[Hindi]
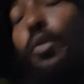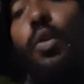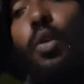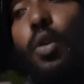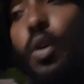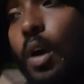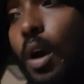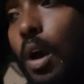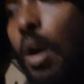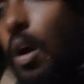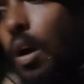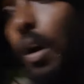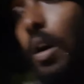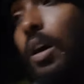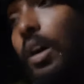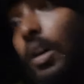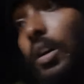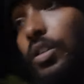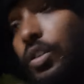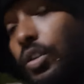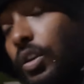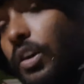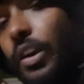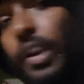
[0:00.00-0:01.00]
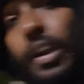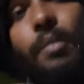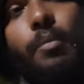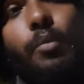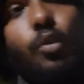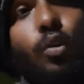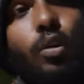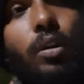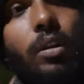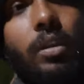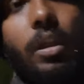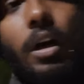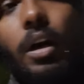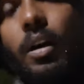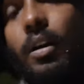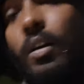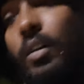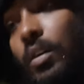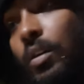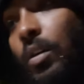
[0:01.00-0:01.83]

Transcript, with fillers: वो आ, क्रीम रोल था